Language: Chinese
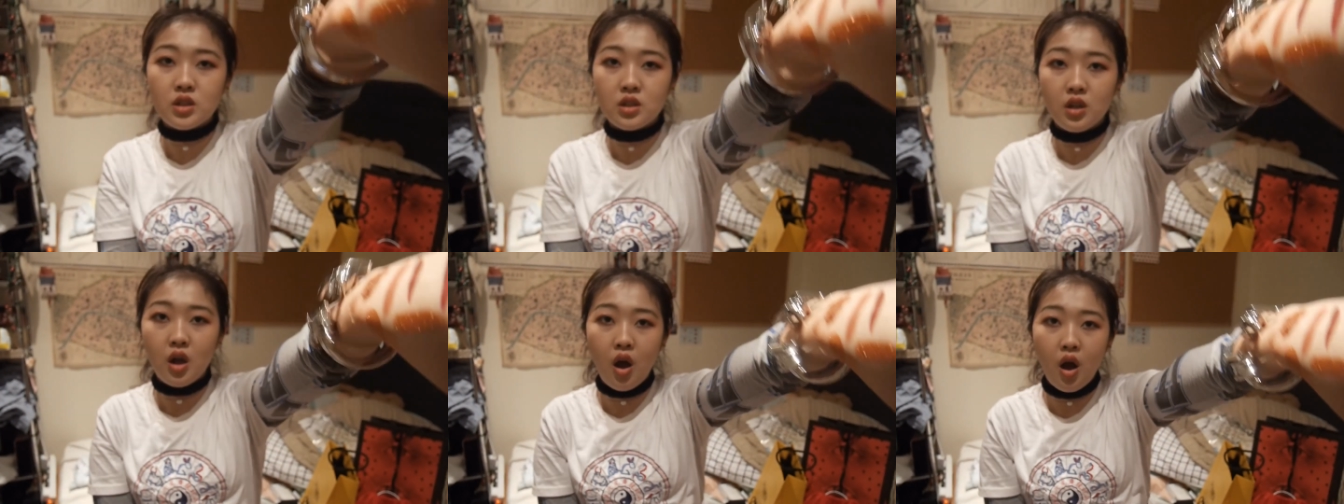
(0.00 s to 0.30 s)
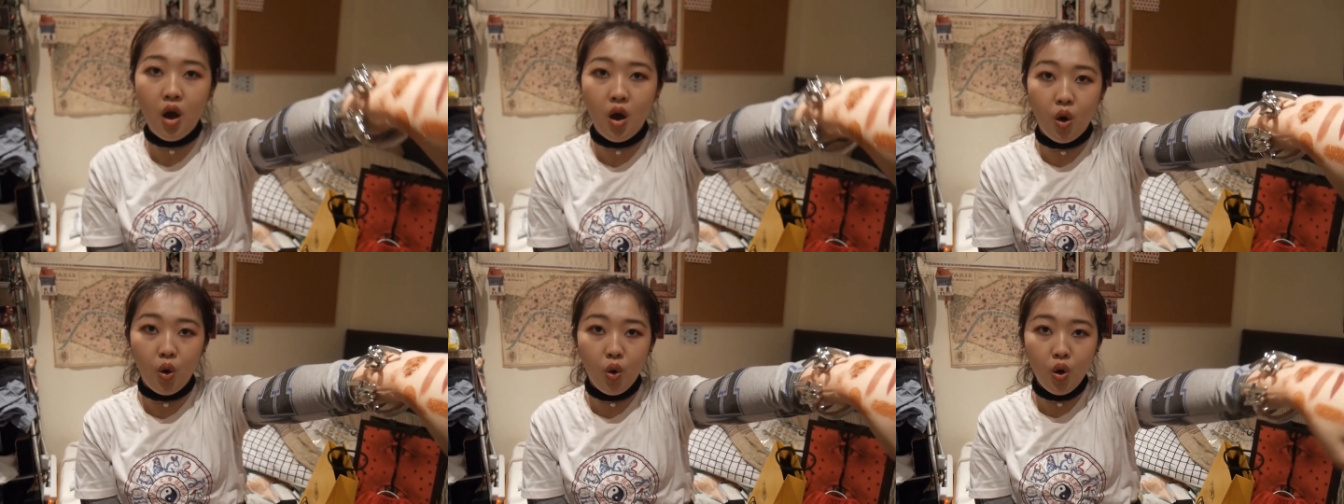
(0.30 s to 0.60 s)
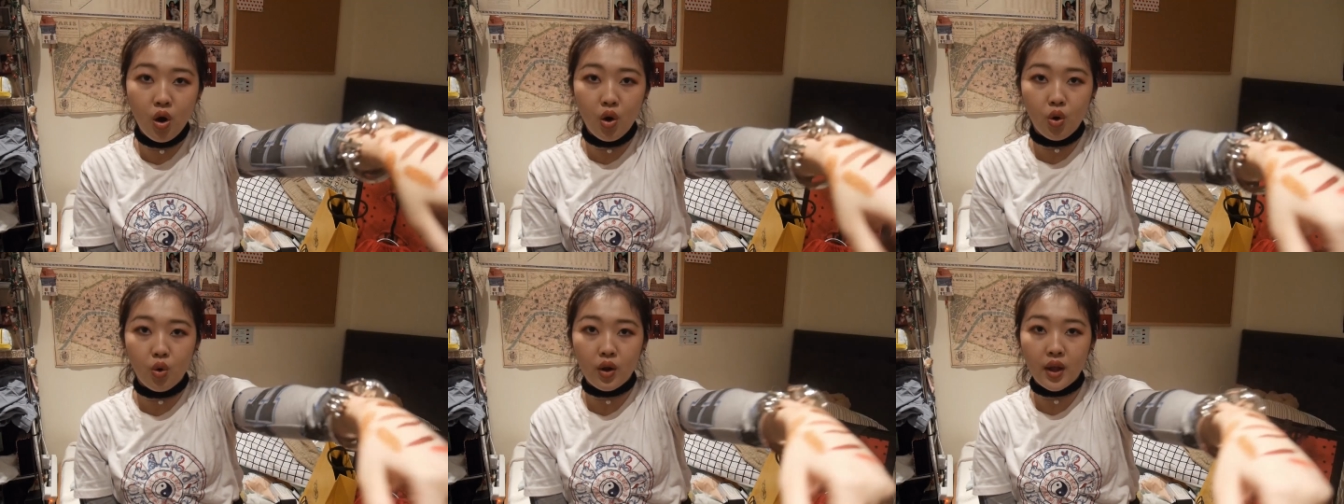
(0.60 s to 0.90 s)
它真的
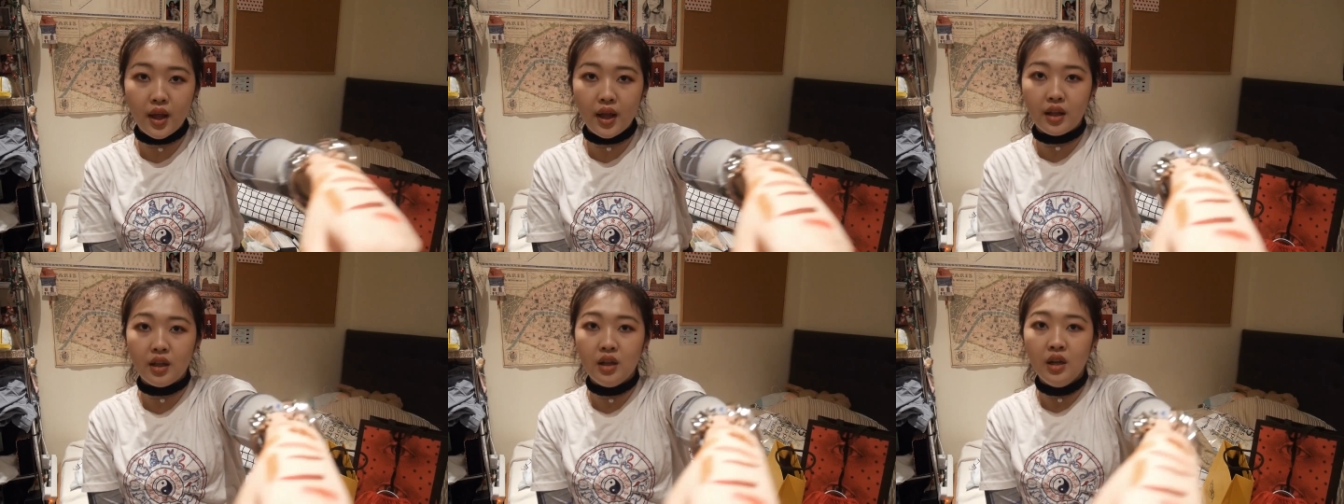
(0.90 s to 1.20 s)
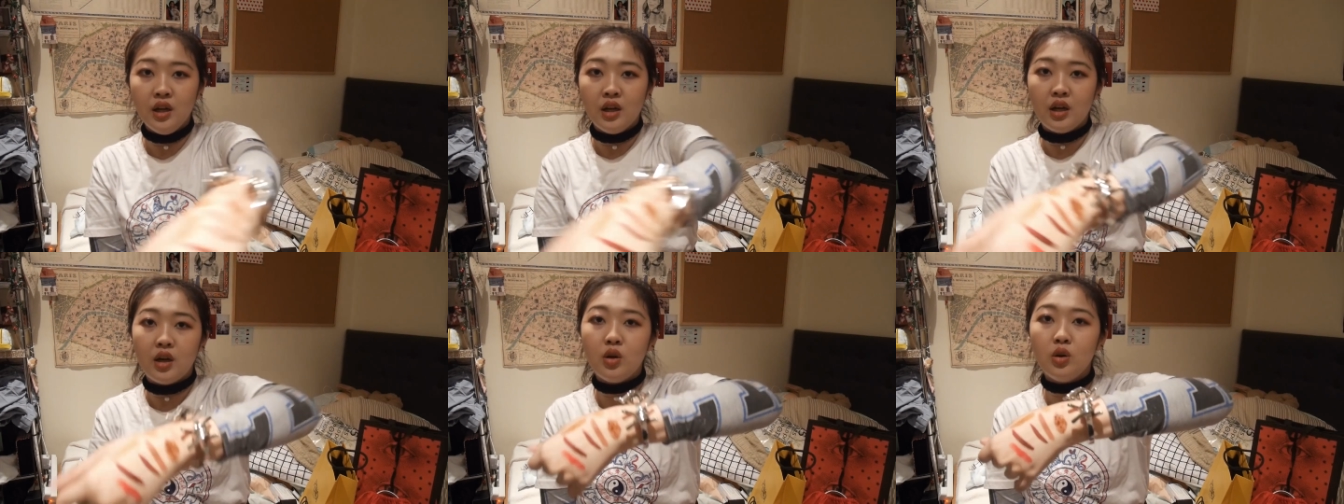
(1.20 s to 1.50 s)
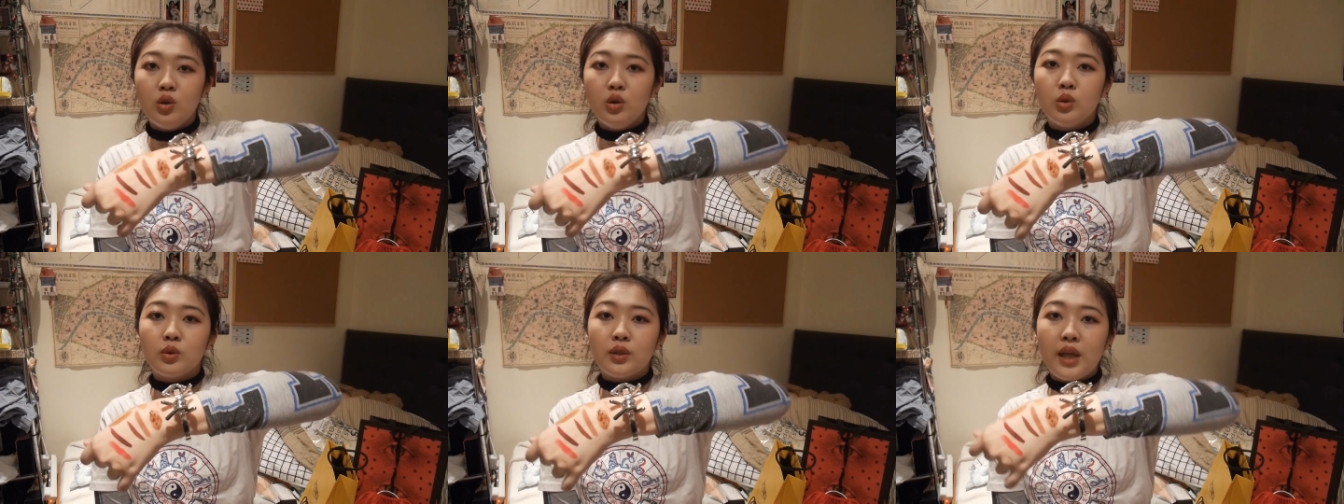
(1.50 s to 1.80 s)
好好看，然
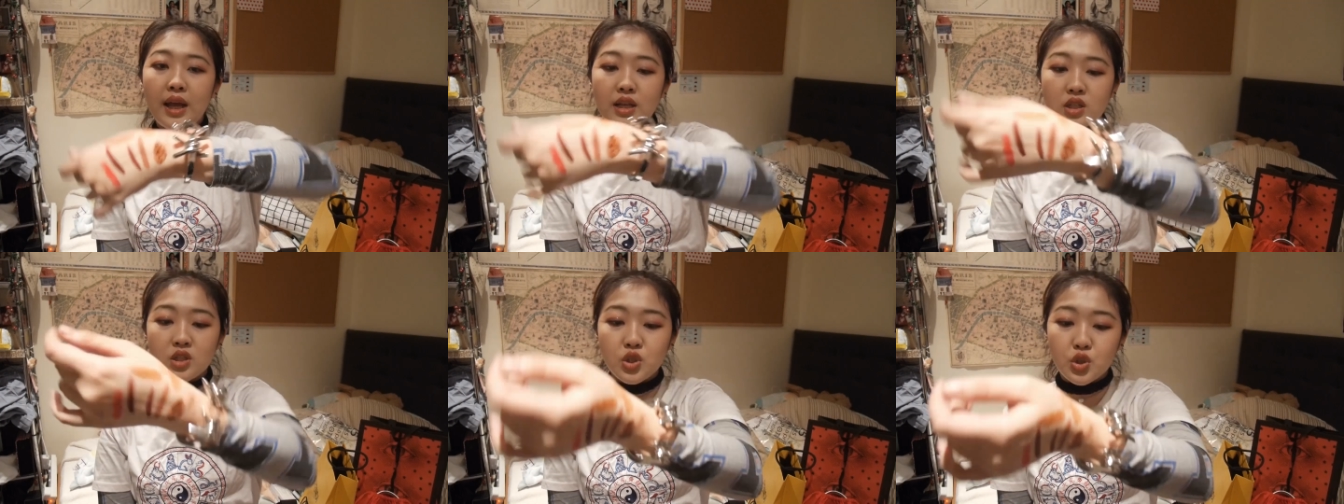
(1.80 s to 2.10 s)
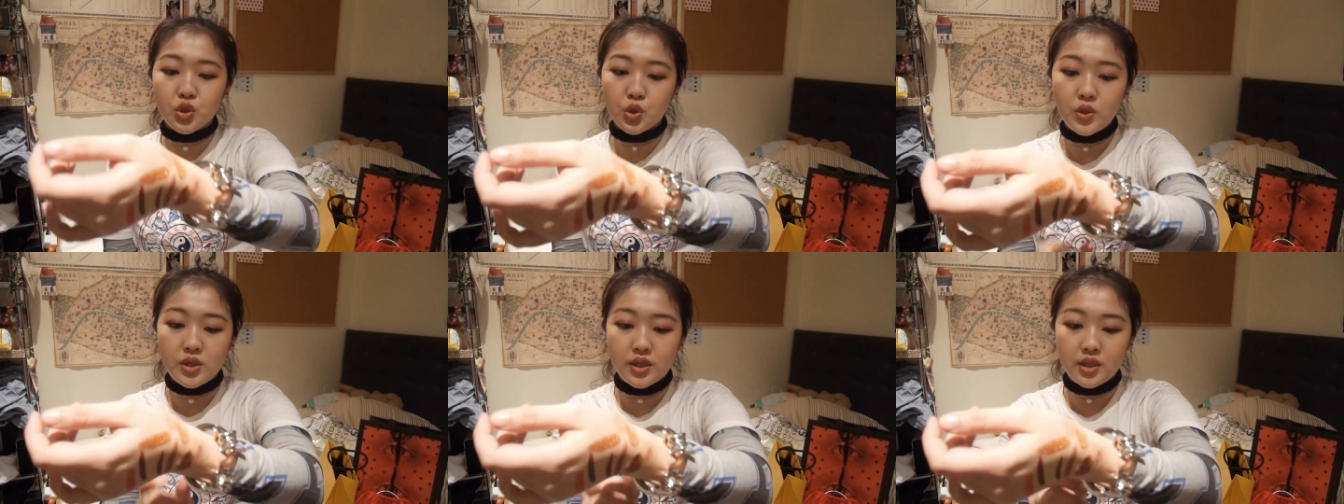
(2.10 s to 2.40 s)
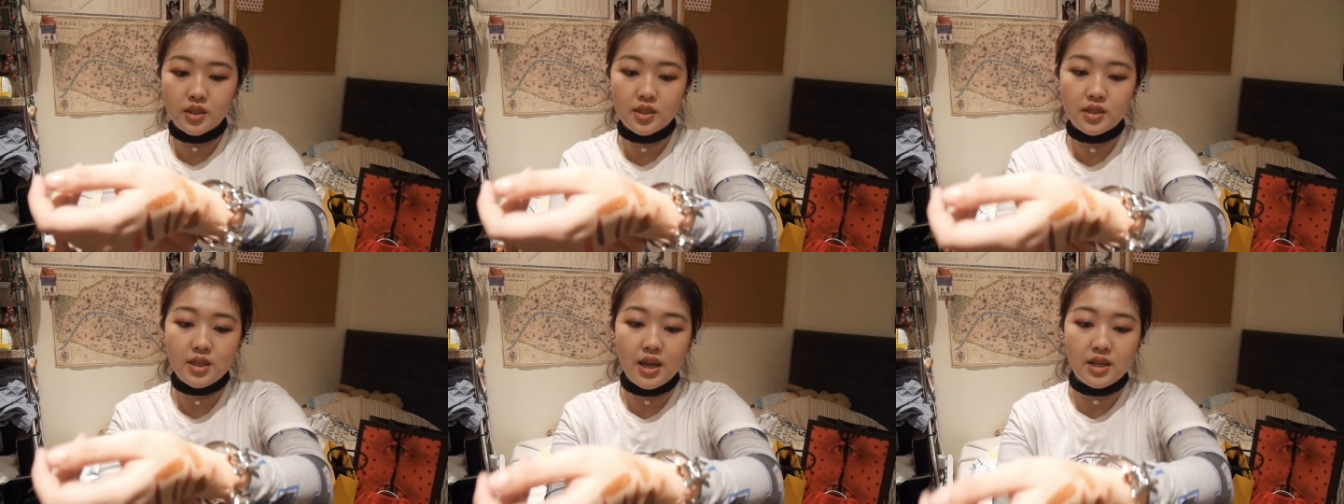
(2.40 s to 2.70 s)
后它是只有一
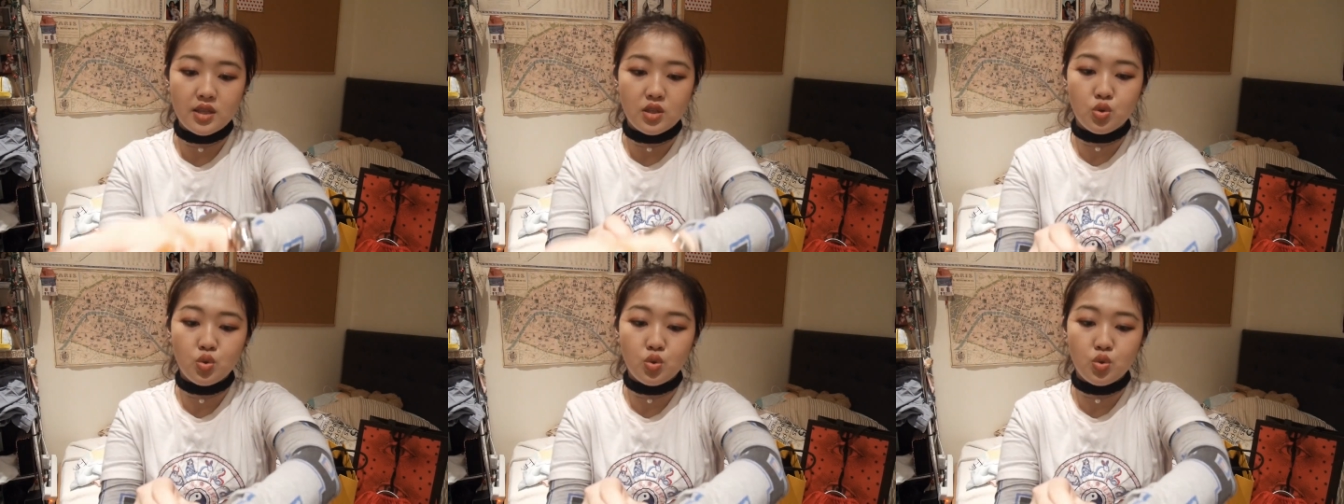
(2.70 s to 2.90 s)
个 size，